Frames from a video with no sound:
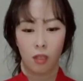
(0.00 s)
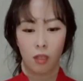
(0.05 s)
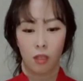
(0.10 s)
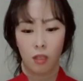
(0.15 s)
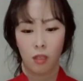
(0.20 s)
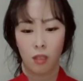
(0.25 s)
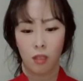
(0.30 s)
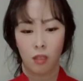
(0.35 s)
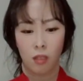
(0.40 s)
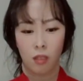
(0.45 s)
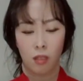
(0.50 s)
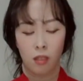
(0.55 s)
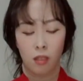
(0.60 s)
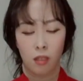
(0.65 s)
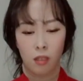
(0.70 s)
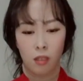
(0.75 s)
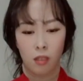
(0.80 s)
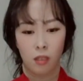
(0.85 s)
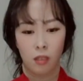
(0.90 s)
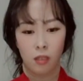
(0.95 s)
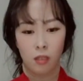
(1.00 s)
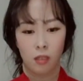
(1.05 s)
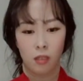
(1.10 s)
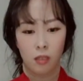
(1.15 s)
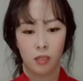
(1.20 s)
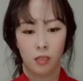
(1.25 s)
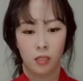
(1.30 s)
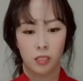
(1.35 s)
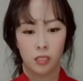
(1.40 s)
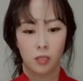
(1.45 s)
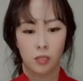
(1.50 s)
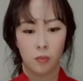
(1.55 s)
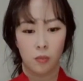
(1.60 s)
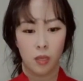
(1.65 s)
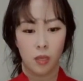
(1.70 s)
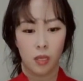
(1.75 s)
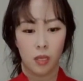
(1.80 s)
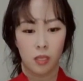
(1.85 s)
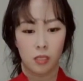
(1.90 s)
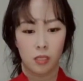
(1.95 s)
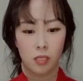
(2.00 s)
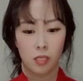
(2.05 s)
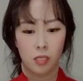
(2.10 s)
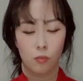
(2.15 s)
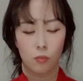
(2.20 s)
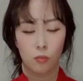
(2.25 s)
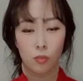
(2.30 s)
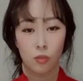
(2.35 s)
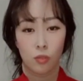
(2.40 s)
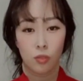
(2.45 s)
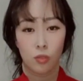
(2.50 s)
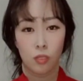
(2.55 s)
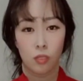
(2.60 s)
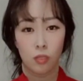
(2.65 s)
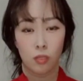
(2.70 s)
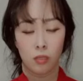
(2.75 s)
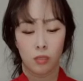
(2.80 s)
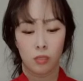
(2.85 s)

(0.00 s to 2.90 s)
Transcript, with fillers: 집게가 있으신 분들은 집게로 하시면 되고요